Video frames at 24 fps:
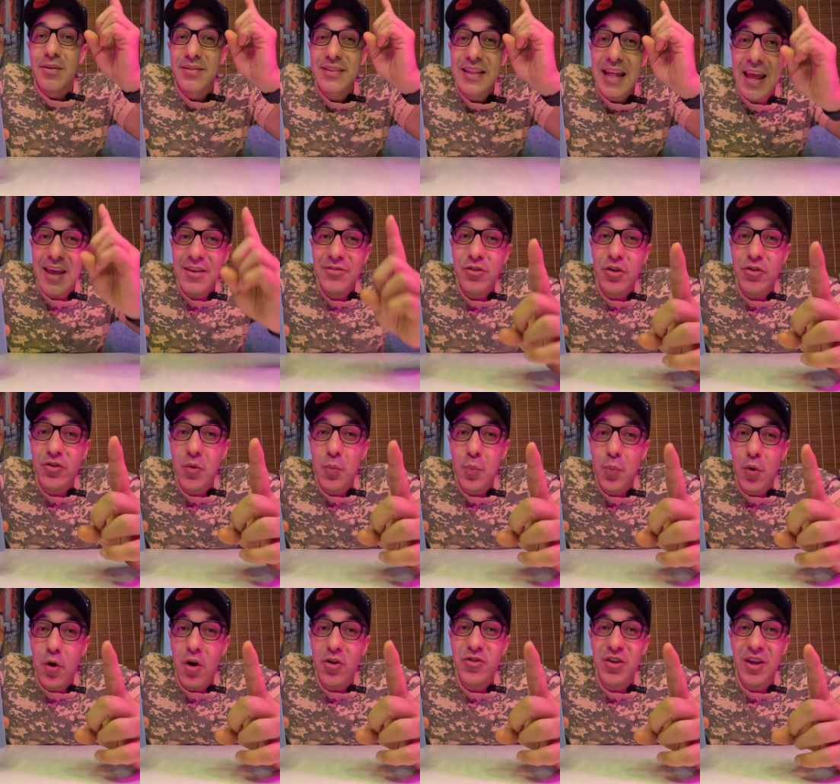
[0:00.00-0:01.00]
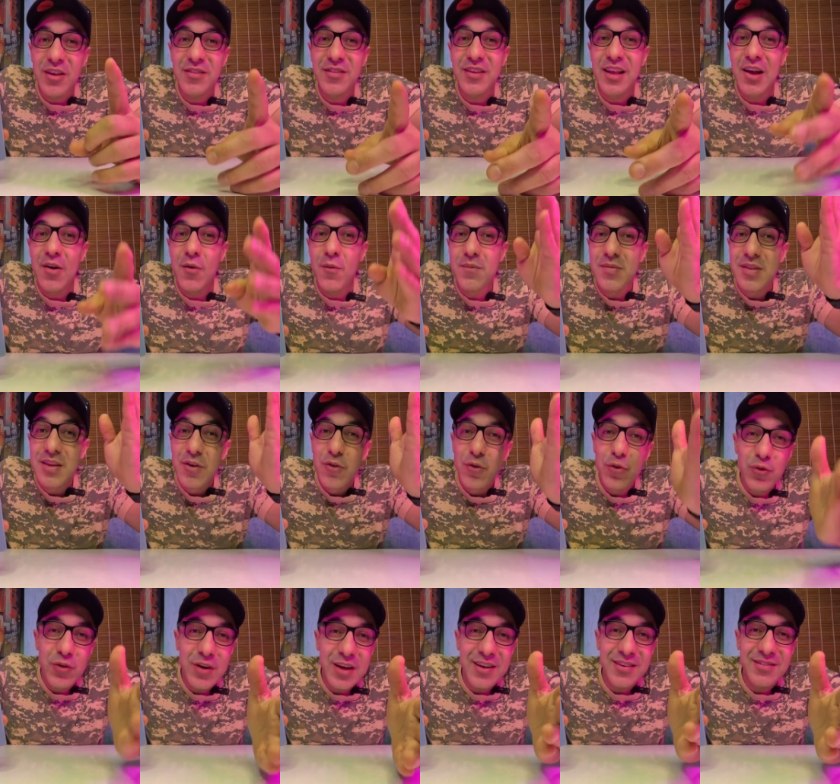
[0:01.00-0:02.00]
teste de projeção,
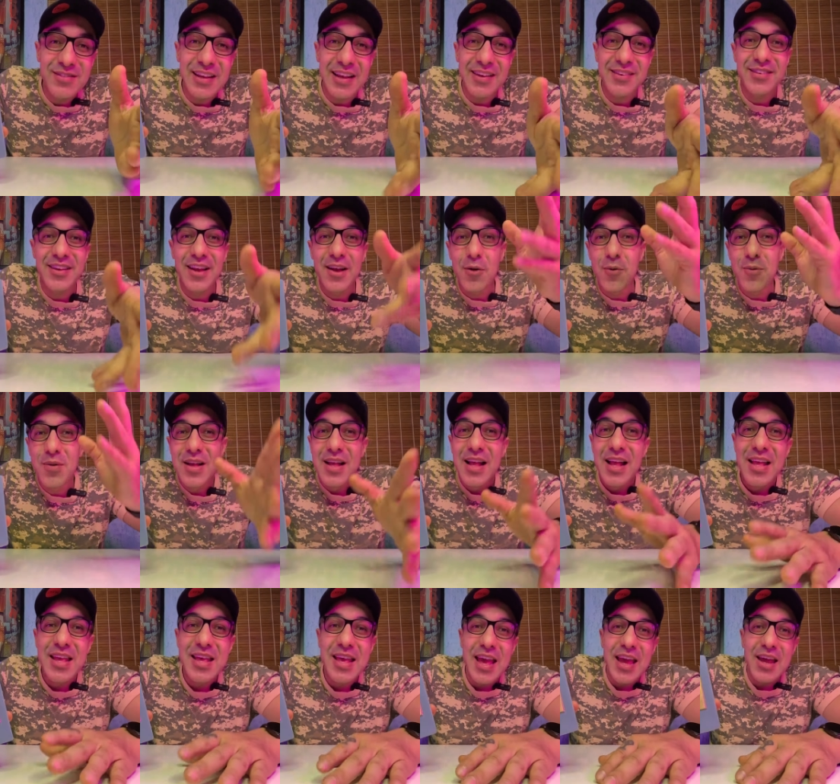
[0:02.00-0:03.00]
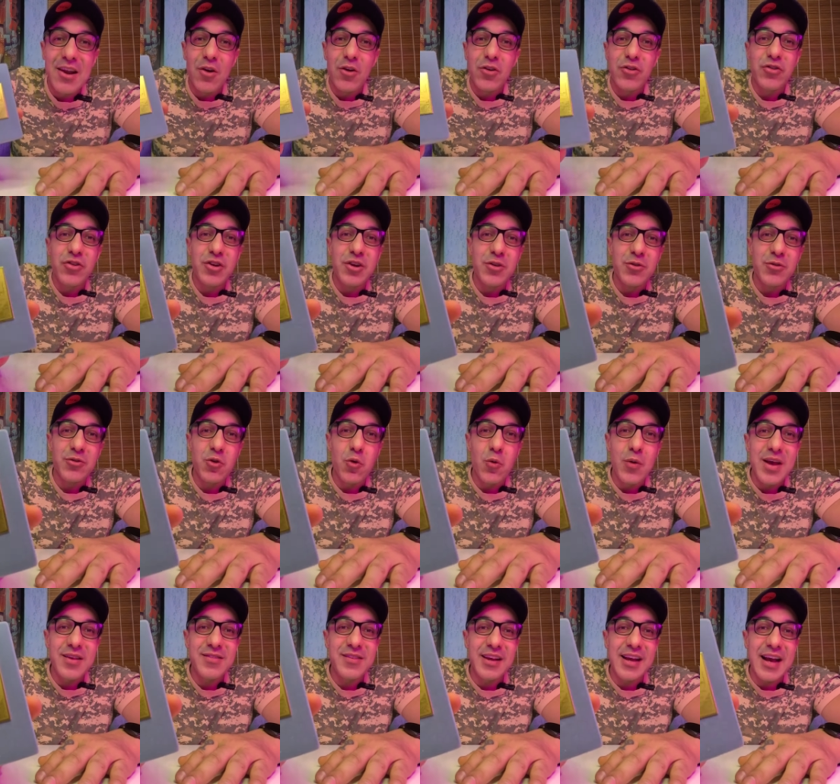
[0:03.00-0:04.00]
fixação e elogios
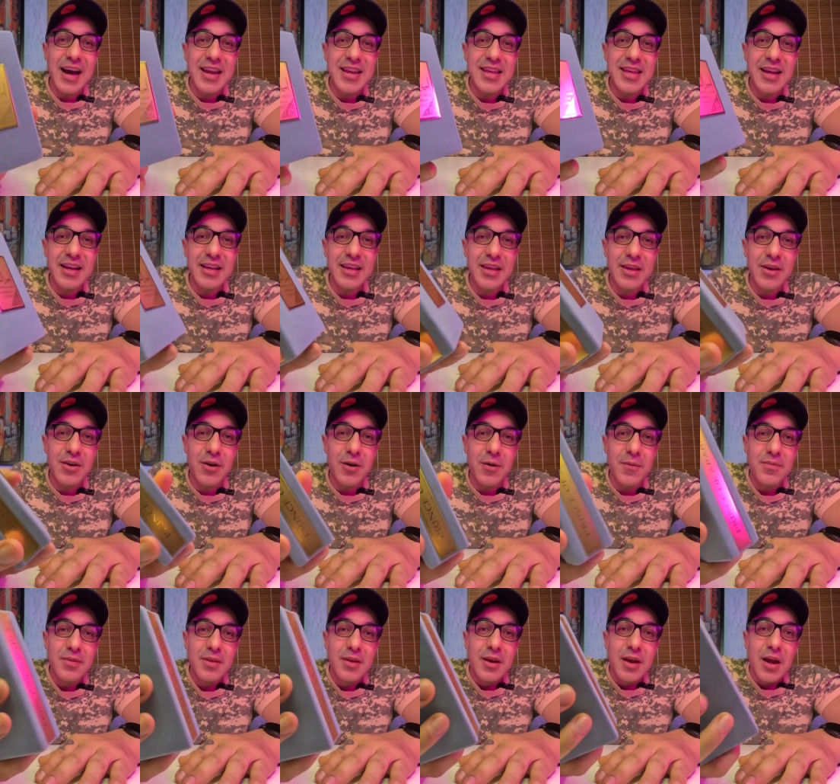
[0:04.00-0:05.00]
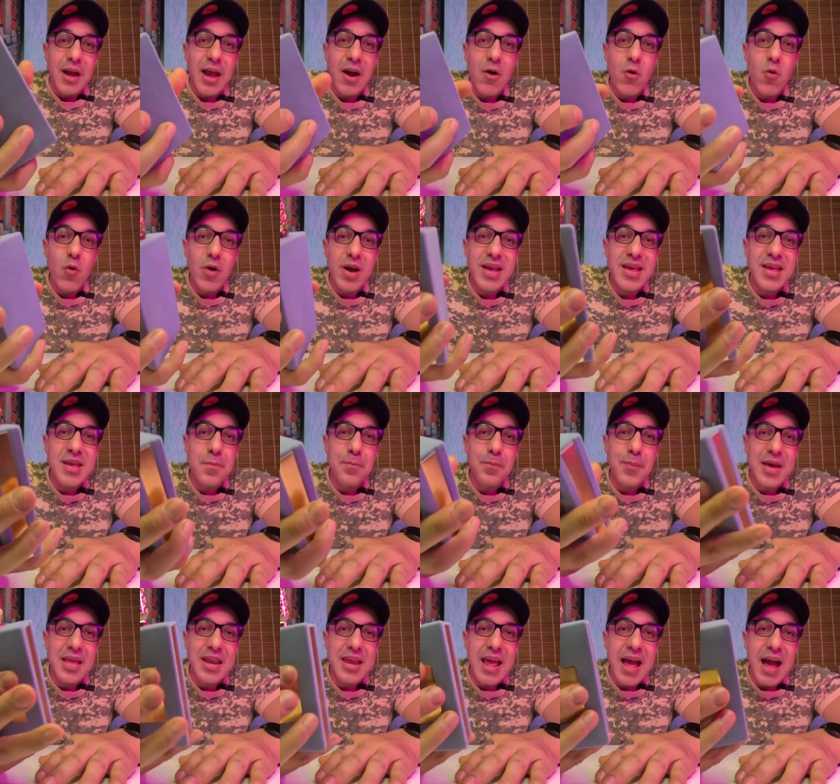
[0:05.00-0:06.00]
com esse carinha aqui, ó. É o
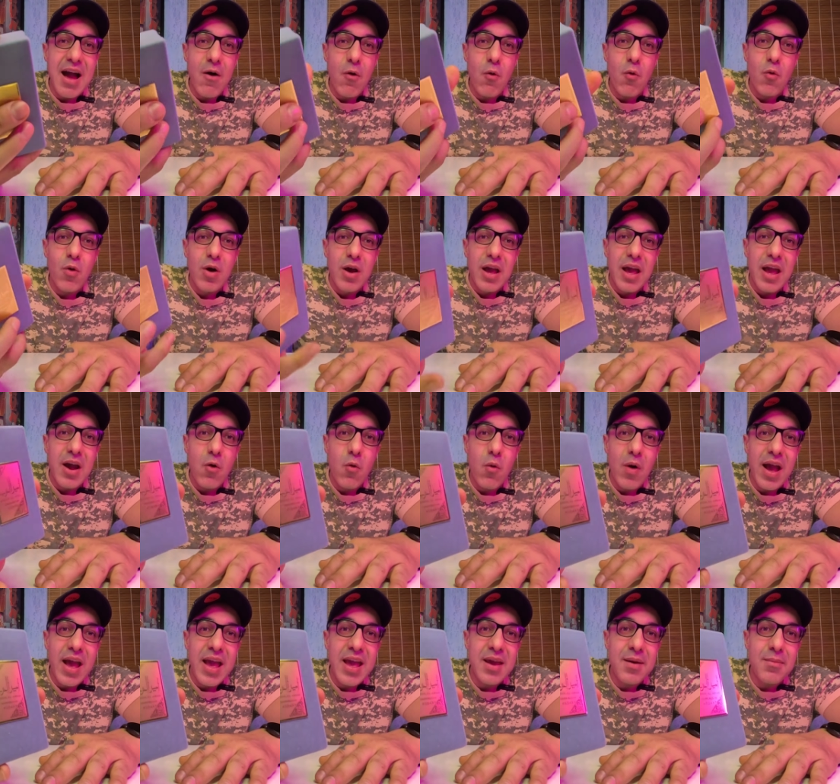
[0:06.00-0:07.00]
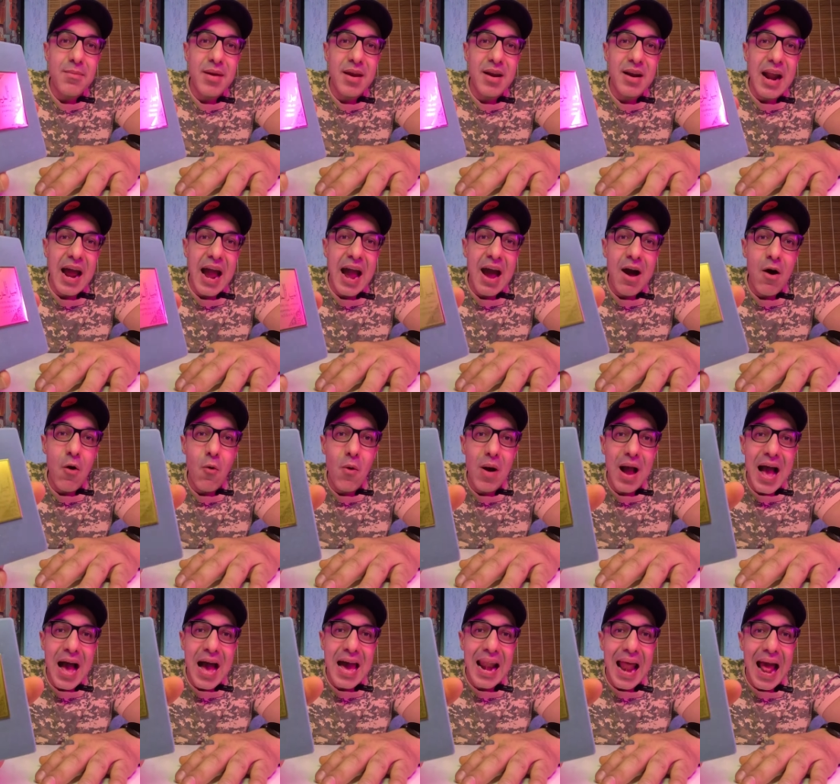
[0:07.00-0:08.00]
Imperial, é o Emir
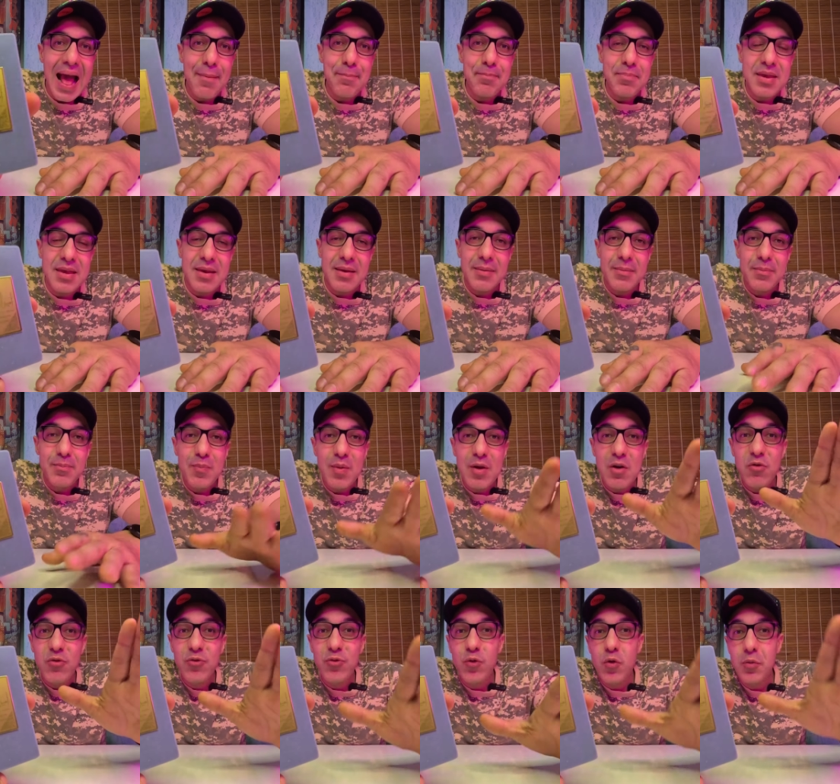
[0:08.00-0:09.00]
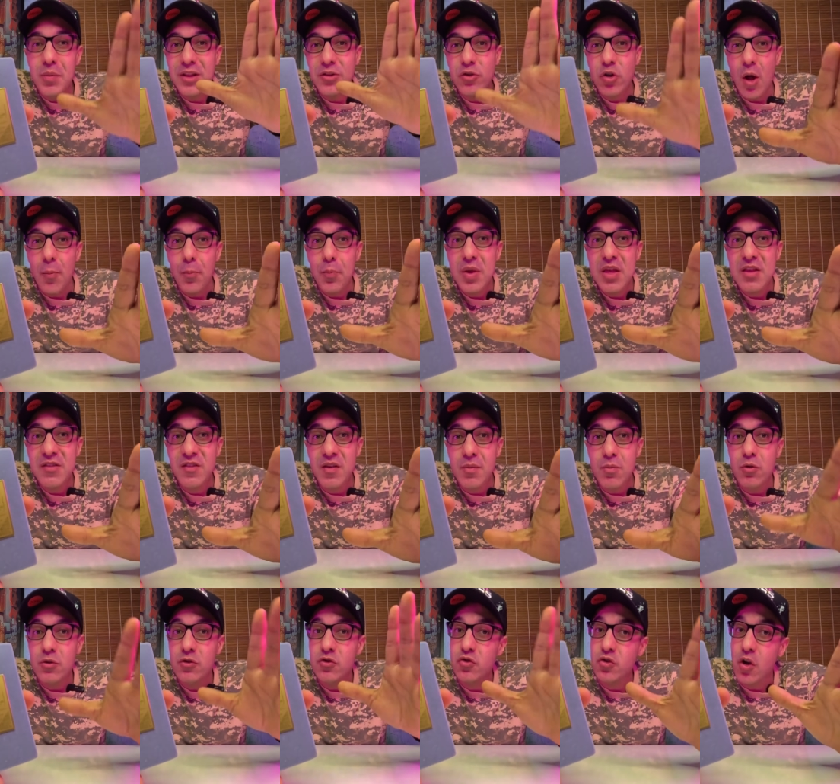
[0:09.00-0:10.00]
Al Arabi, perfume
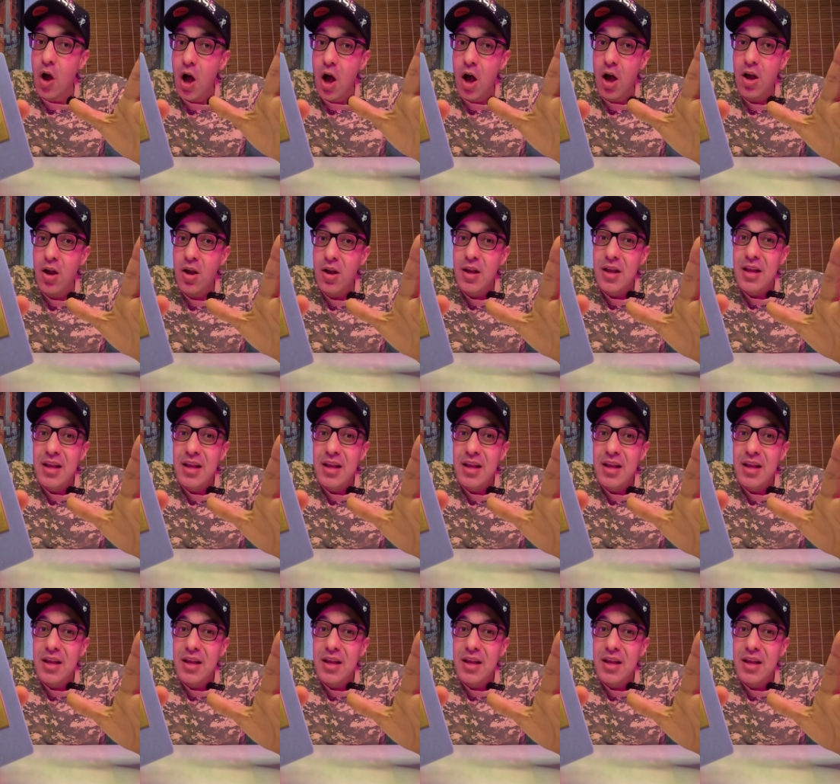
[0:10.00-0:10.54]
topíssimo só